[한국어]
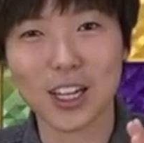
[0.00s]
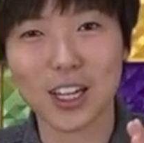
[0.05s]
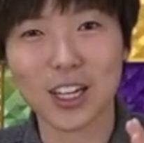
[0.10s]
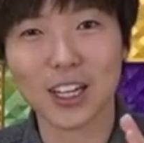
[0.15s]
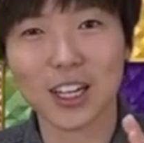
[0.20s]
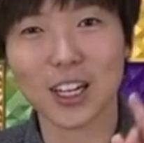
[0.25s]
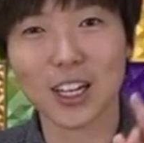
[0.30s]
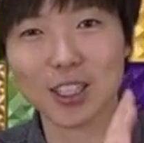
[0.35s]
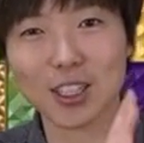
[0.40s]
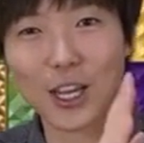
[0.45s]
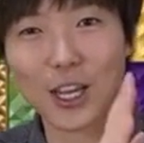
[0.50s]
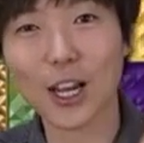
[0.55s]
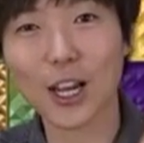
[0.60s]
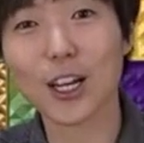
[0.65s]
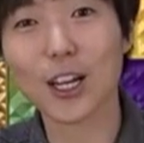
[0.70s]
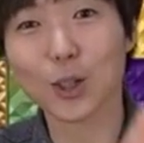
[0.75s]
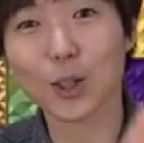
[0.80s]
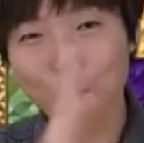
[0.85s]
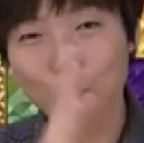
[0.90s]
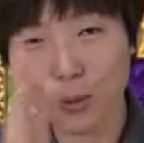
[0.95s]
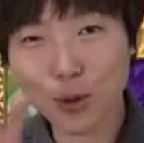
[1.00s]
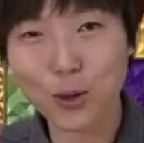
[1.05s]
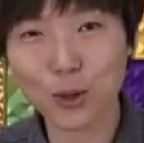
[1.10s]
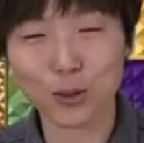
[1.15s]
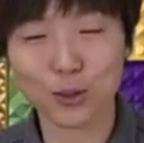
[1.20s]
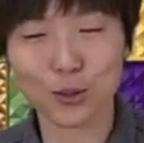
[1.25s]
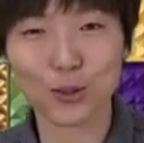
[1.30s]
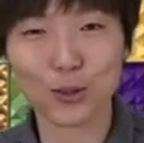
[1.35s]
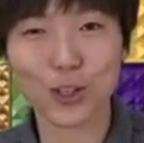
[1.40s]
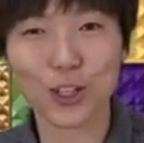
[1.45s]
그러니까 제가 써본 것
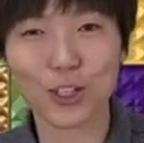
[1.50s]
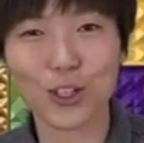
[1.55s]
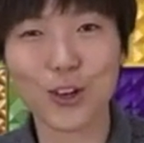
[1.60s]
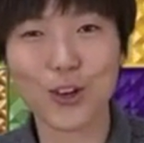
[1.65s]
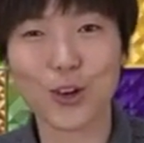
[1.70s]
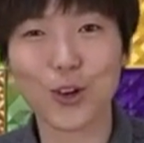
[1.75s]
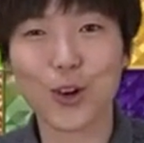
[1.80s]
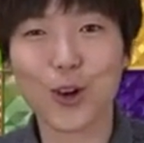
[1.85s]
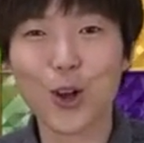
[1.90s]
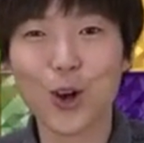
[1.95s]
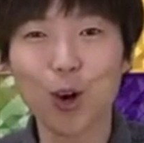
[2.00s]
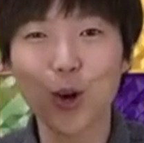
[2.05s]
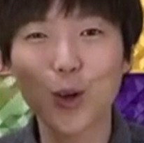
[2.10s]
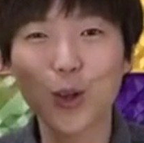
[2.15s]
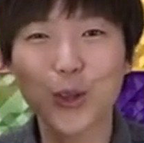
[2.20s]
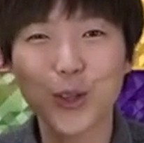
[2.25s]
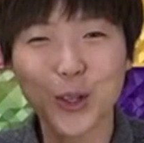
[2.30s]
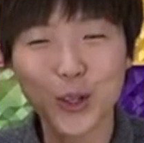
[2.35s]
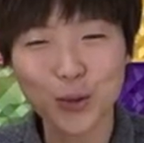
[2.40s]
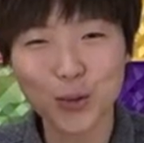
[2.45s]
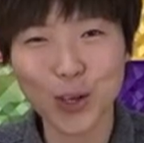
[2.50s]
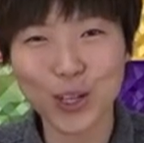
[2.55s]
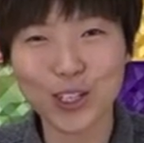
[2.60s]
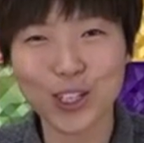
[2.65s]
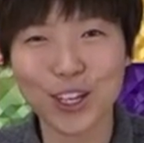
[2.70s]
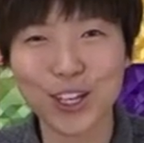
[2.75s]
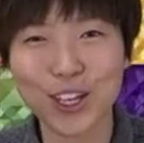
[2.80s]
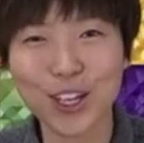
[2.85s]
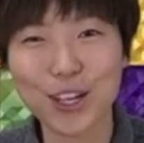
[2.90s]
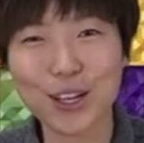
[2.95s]
중에서 어떤
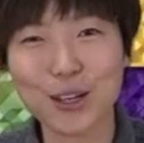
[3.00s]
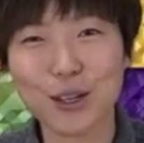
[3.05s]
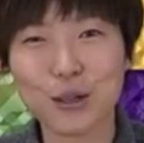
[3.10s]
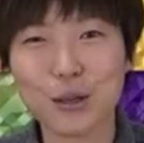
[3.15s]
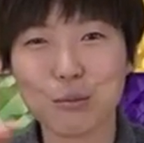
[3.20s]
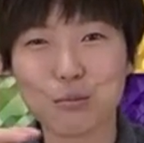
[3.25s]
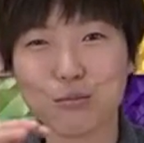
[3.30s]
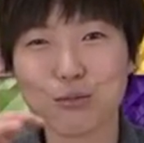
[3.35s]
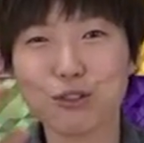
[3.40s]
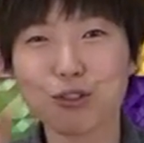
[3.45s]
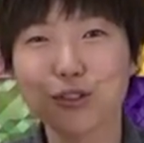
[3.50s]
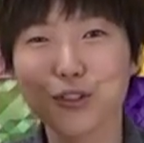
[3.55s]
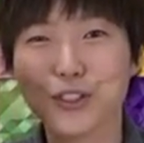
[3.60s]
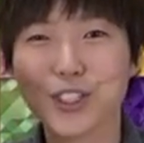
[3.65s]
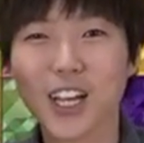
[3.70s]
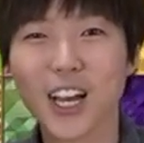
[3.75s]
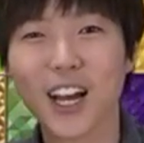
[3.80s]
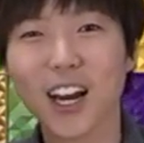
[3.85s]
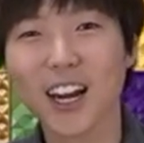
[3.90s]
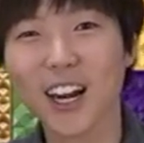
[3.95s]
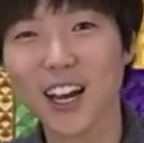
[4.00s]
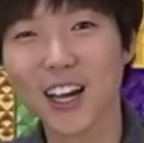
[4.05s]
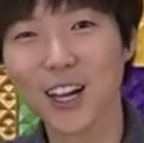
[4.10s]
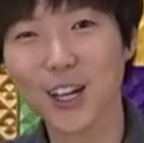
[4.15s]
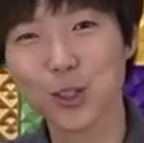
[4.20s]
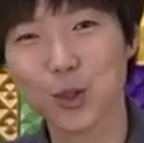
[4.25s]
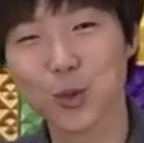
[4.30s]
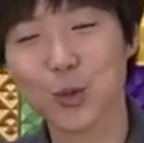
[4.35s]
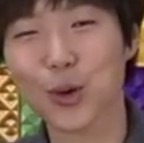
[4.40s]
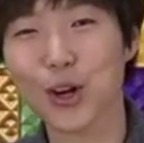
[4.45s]
회사에 무슨 칼라가
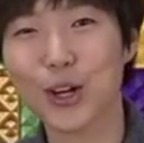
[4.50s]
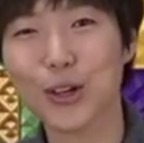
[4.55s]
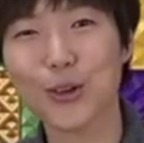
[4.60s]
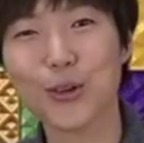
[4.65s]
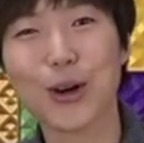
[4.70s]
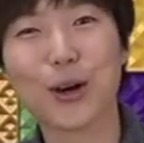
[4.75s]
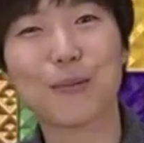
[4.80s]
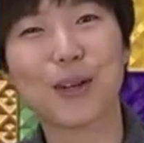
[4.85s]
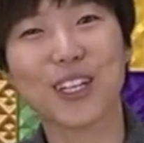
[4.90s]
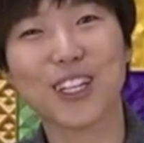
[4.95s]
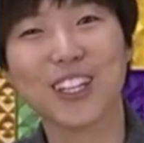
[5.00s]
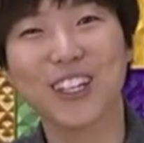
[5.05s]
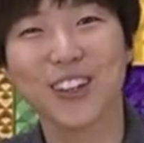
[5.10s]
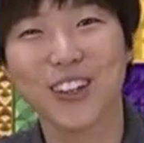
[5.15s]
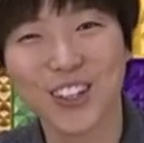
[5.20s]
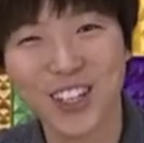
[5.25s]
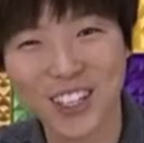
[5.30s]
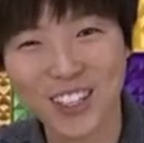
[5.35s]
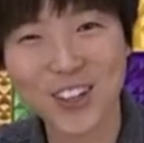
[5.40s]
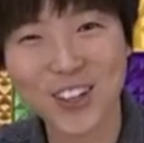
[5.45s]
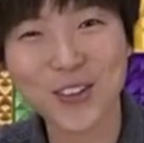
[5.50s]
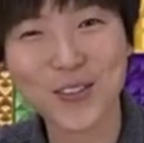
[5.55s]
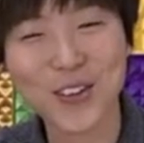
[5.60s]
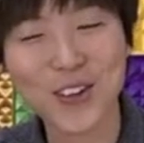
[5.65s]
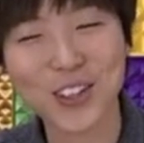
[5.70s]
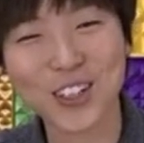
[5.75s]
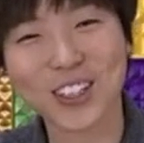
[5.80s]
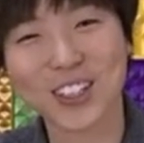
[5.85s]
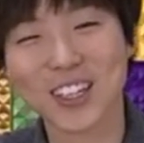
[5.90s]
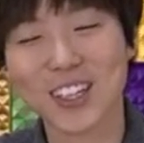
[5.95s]
좋아요 아마 이렇게
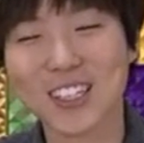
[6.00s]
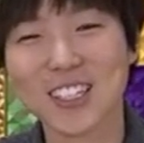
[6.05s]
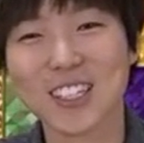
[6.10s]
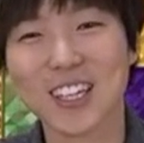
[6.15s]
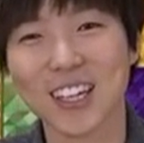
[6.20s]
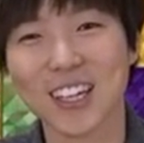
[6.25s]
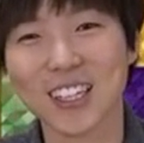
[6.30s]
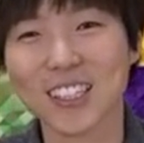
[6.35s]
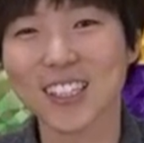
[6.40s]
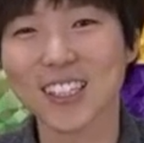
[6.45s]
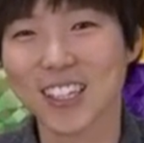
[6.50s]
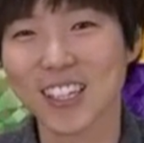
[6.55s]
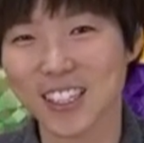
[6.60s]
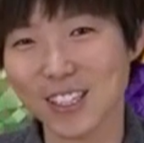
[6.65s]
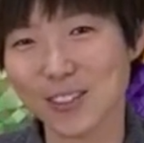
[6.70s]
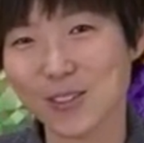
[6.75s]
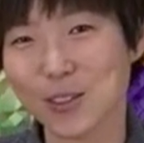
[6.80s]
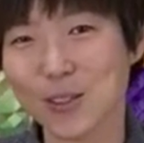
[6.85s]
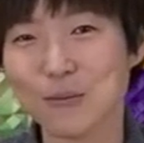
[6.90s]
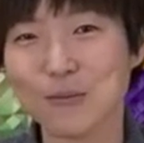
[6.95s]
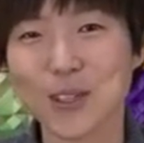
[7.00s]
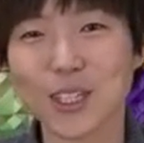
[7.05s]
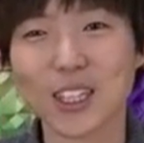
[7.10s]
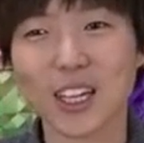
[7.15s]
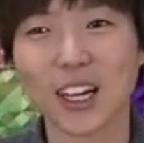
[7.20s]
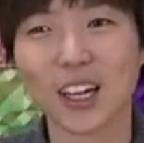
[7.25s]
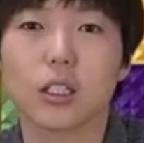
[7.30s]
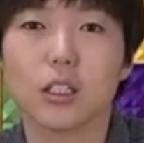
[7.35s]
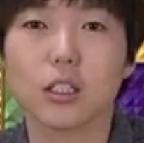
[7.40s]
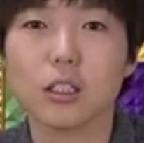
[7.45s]
설명이 되지 않을까
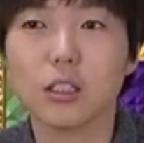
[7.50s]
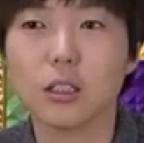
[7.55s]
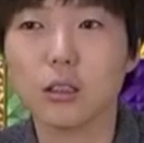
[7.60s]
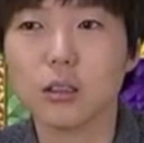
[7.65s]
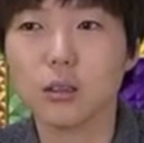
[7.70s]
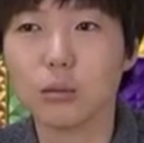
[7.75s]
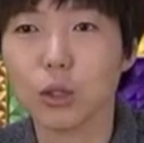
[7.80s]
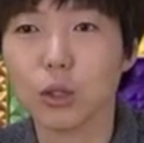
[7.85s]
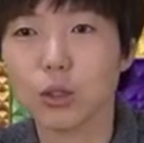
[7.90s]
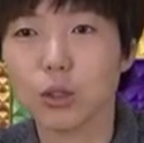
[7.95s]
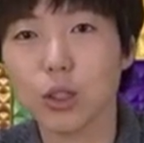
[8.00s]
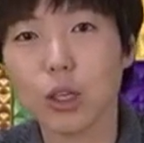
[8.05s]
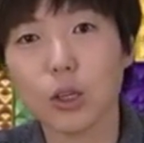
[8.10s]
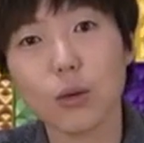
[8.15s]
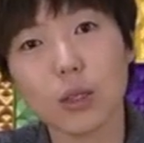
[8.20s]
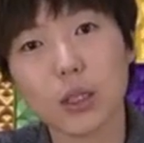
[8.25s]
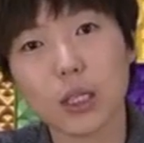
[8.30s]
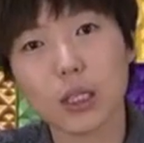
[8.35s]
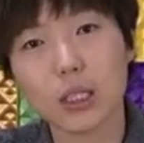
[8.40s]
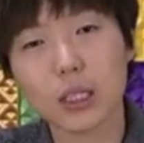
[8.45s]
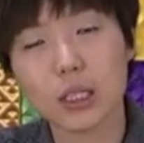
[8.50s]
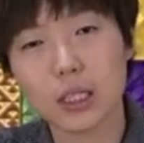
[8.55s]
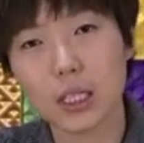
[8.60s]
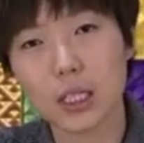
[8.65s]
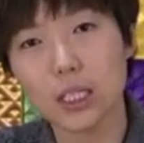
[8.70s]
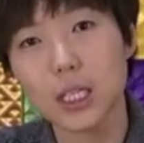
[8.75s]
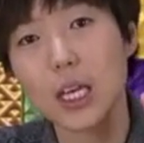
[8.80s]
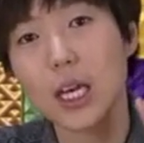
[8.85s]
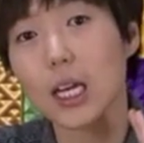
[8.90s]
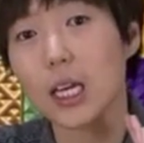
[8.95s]
싶습니다 지금 6개 회사는 이제
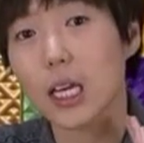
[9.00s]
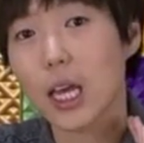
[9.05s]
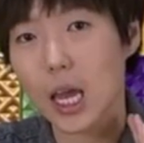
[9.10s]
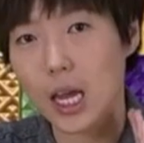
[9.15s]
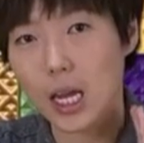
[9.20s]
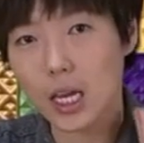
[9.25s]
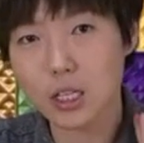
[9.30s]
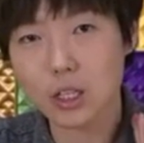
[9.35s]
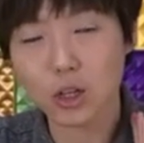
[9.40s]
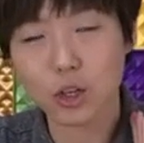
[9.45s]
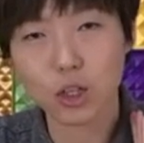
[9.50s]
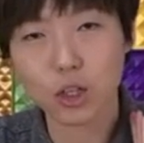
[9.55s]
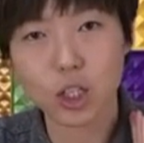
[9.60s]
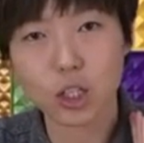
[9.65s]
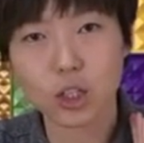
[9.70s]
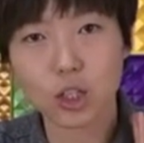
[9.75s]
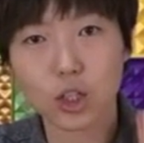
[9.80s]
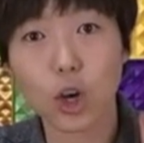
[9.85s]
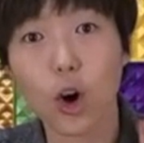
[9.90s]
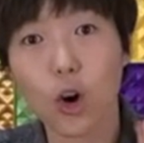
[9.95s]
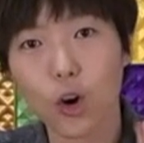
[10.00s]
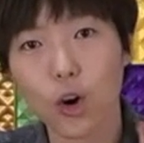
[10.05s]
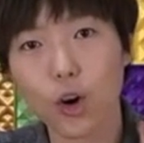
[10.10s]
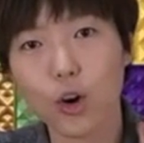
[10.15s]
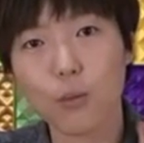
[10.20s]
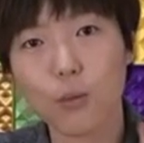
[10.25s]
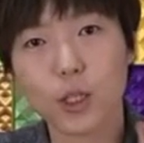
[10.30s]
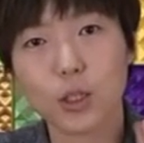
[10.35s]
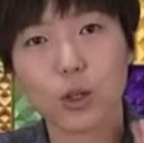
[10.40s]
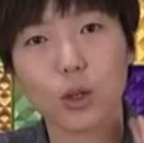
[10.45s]
제 개인적인
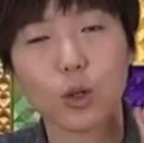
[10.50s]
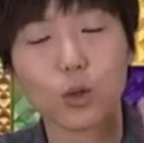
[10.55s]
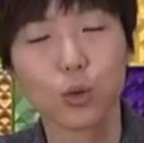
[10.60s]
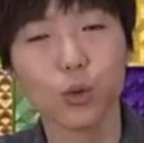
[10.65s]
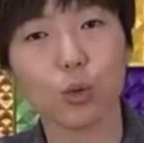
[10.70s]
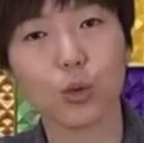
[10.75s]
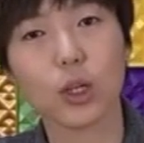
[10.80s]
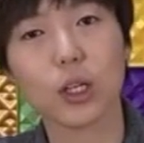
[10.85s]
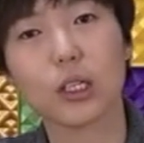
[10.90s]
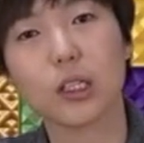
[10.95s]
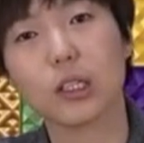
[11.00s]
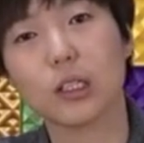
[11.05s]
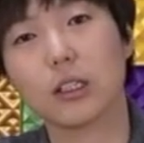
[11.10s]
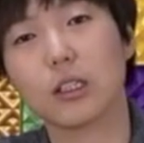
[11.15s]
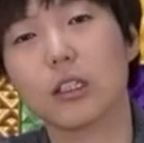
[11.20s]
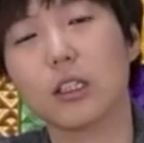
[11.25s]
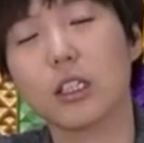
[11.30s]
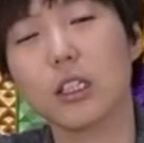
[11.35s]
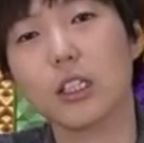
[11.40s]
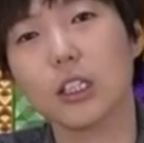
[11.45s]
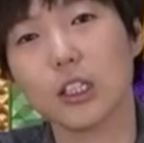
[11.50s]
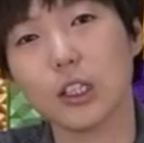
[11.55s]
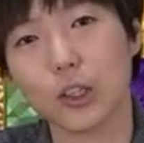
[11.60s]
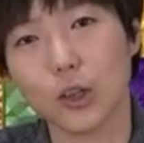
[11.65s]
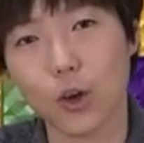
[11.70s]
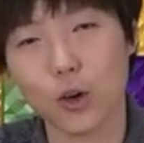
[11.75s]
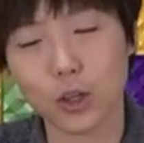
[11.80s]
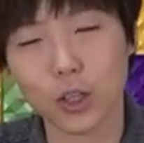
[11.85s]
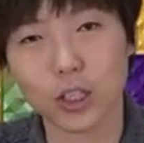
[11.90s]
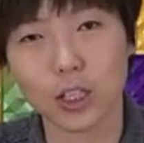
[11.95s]
경험에서 소개를 드리는
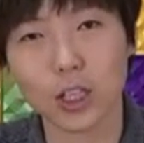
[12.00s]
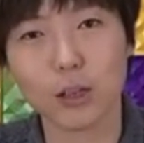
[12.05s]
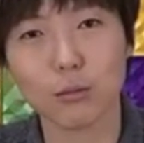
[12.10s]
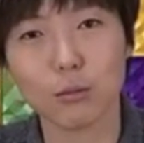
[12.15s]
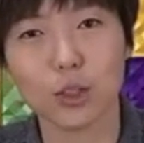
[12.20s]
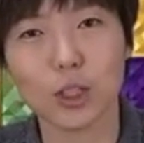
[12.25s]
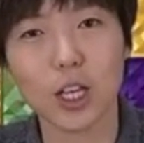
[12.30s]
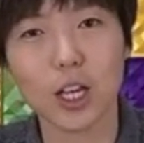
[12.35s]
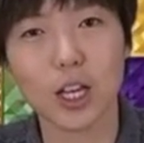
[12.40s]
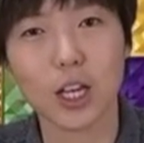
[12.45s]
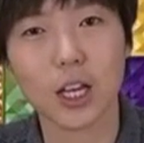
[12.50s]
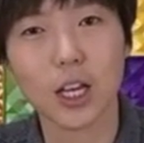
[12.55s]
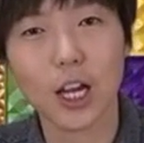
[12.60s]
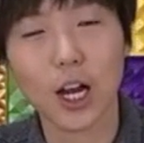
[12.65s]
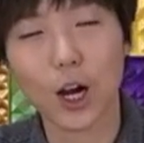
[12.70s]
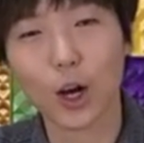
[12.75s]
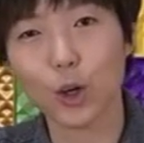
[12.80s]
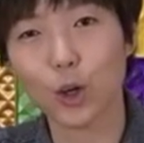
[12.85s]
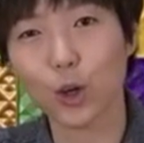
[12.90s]
거기 때문에 어,